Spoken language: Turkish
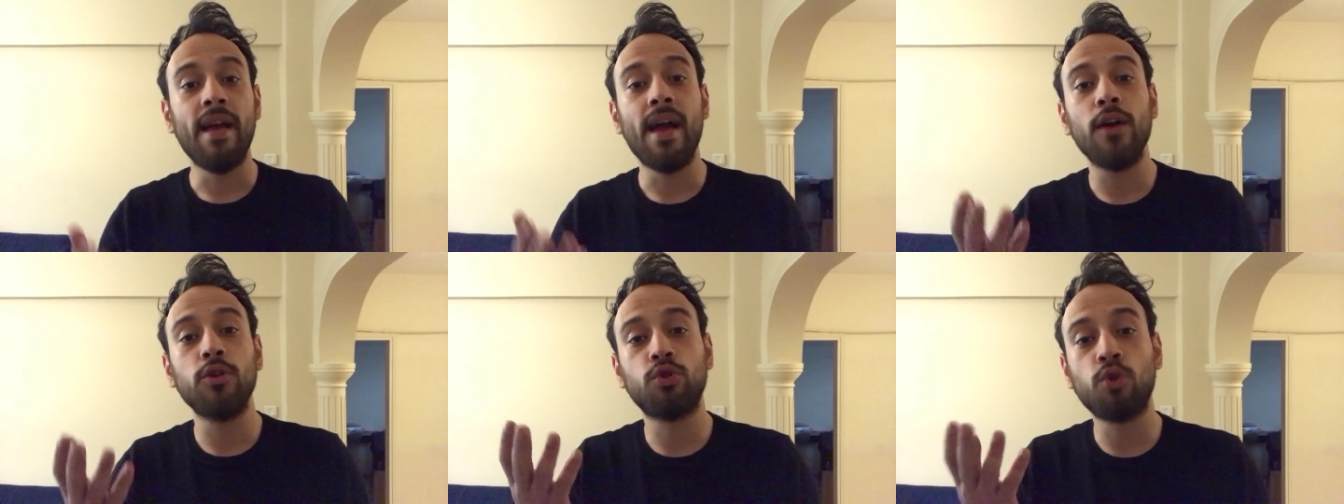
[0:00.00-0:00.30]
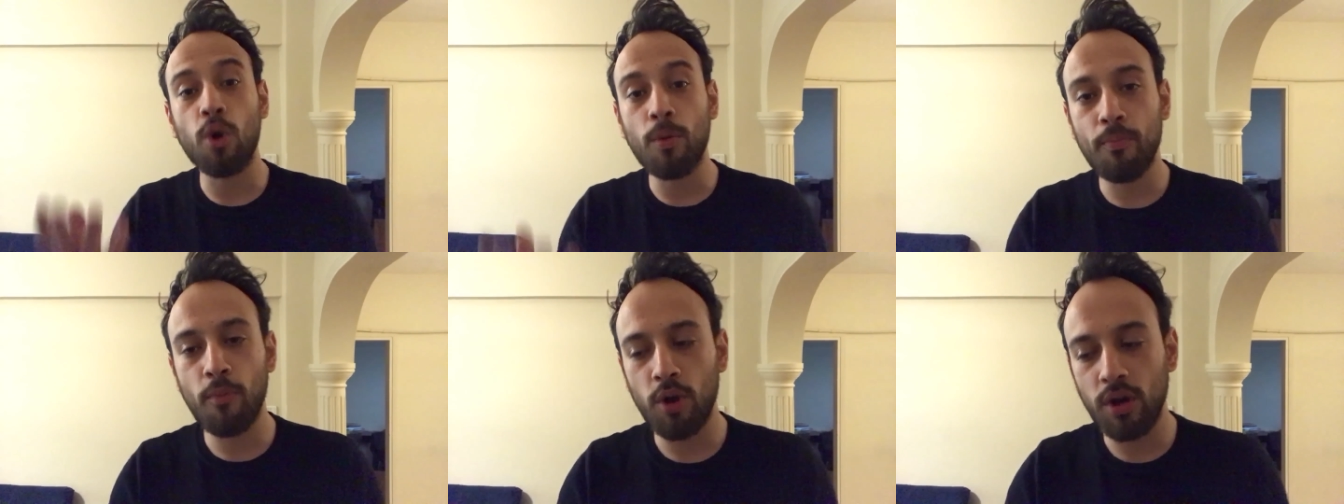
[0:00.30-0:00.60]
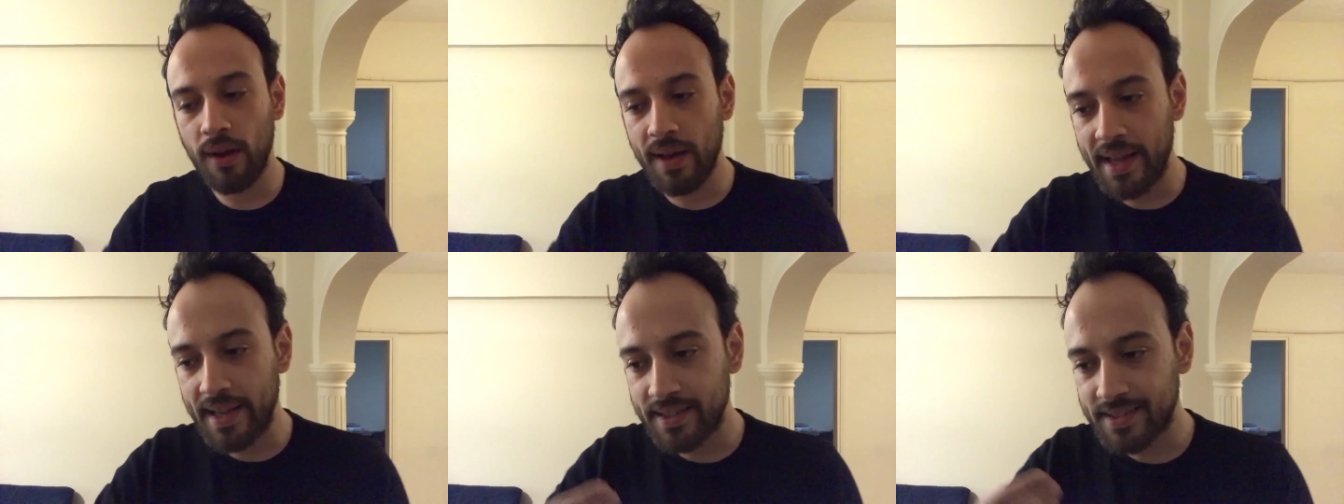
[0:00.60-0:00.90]
Veya çok
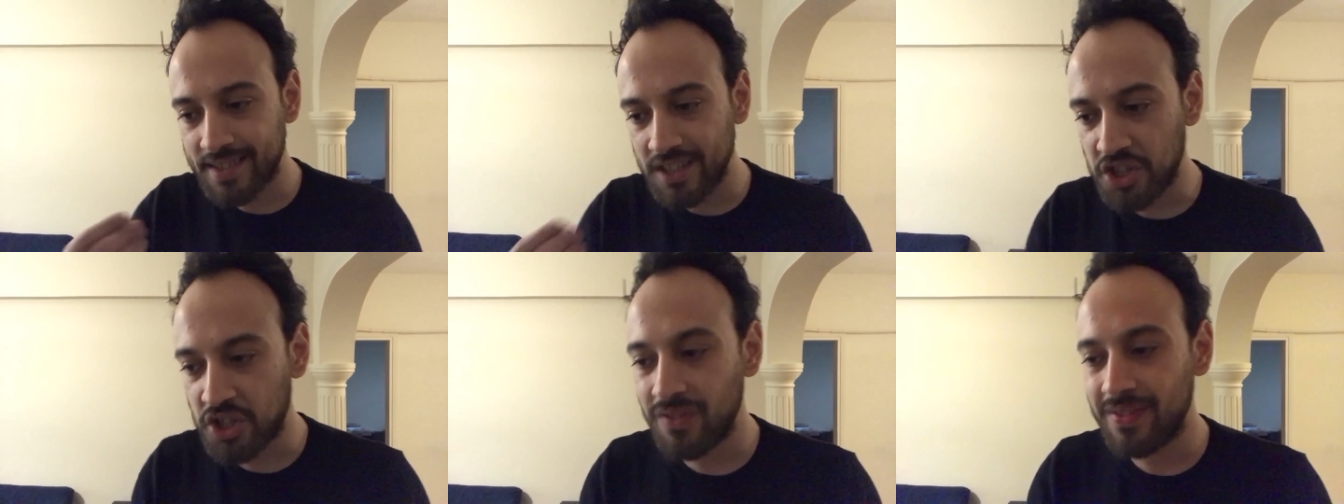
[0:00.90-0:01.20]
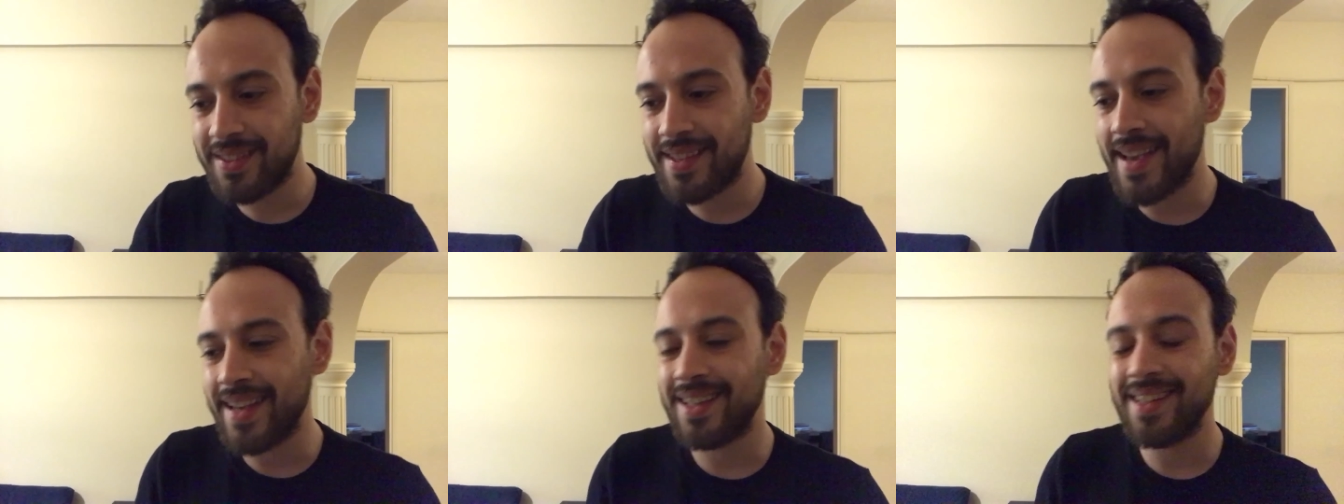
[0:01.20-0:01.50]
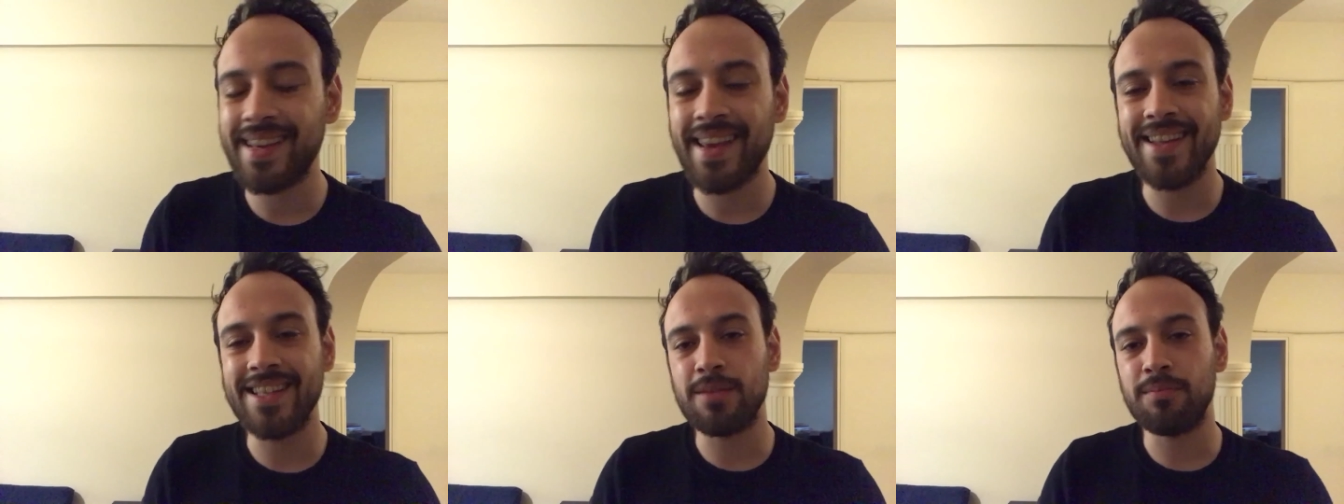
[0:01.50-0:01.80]
böyle işin
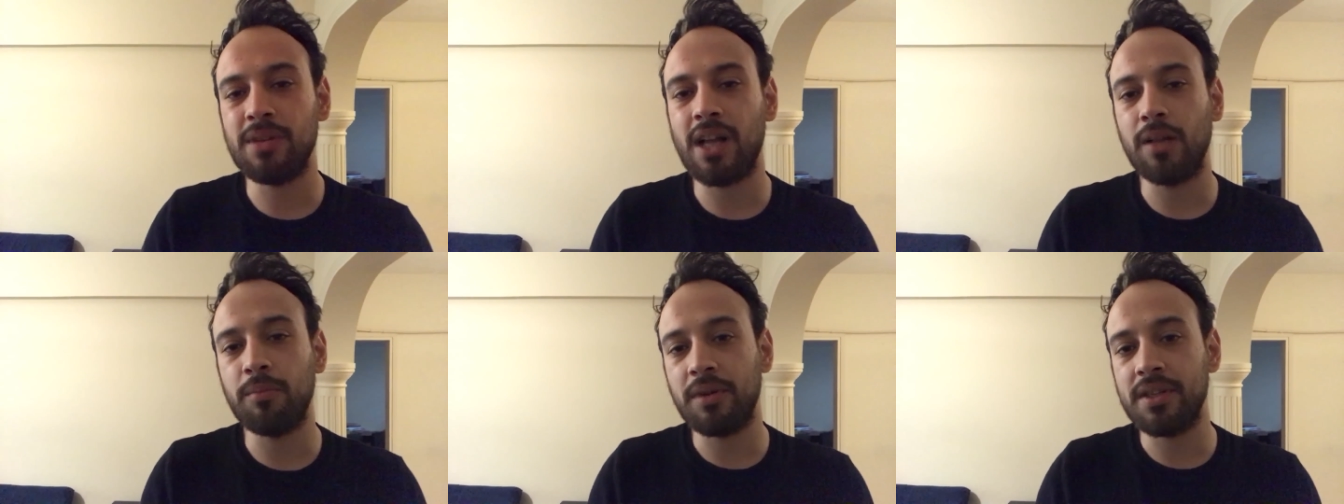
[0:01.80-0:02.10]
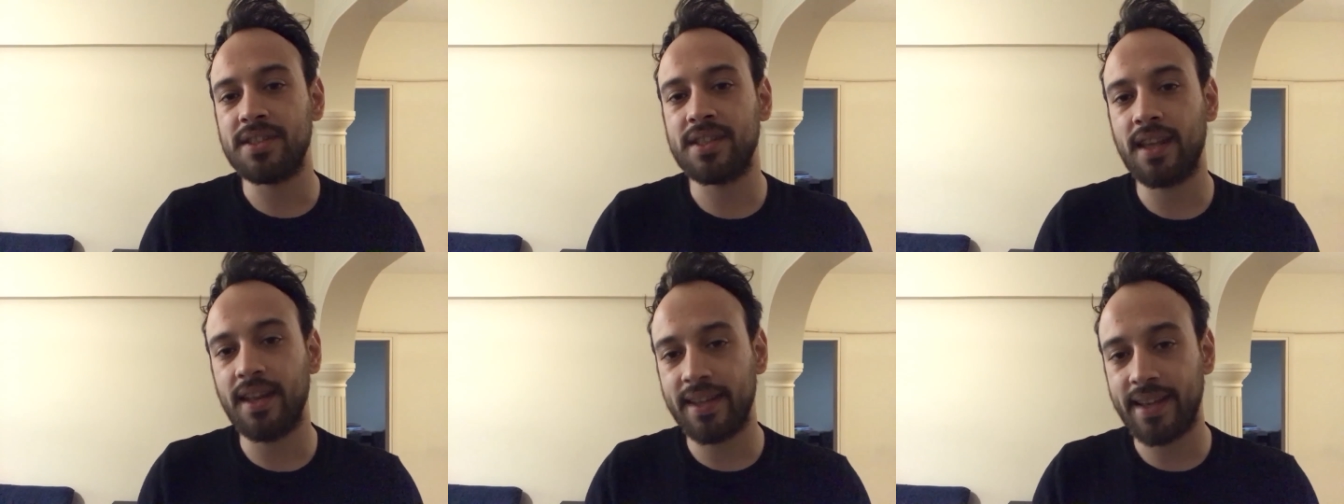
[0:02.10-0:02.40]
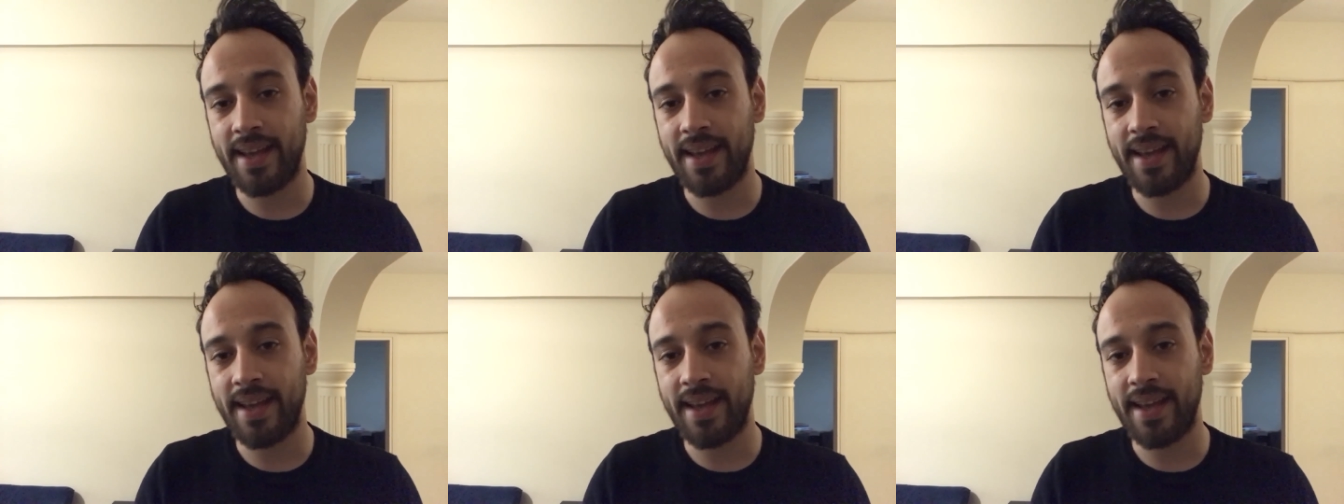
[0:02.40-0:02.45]
teknik eğitimini almanız